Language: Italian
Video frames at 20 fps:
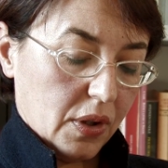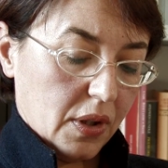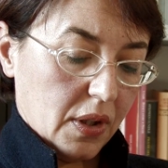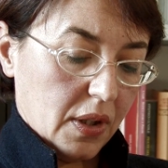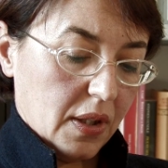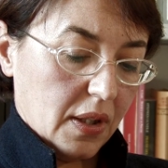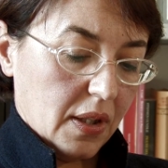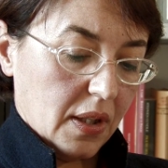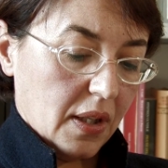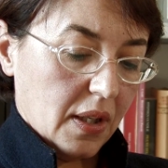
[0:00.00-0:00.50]

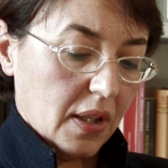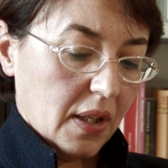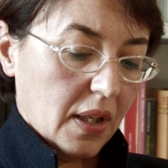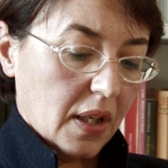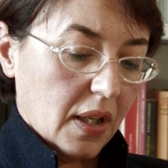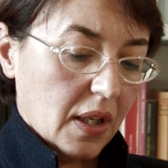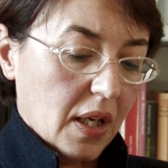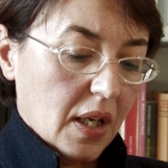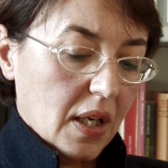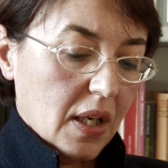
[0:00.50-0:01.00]

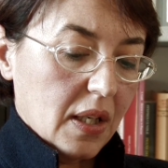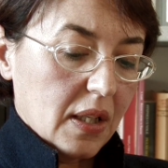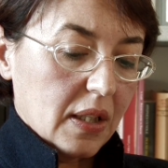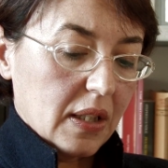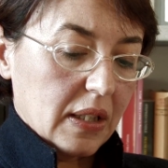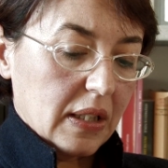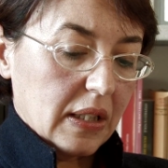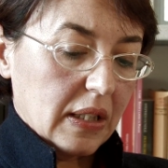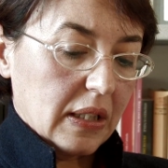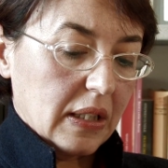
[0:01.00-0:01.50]
eh,
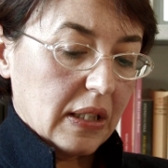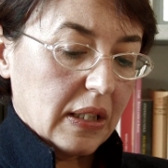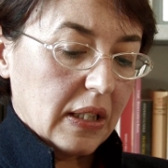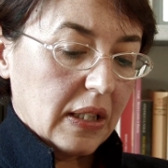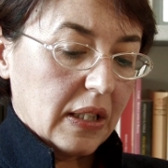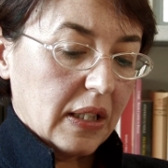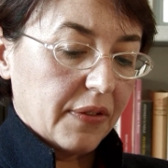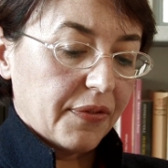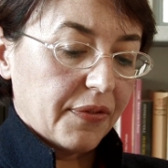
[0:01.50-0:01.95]
le, le,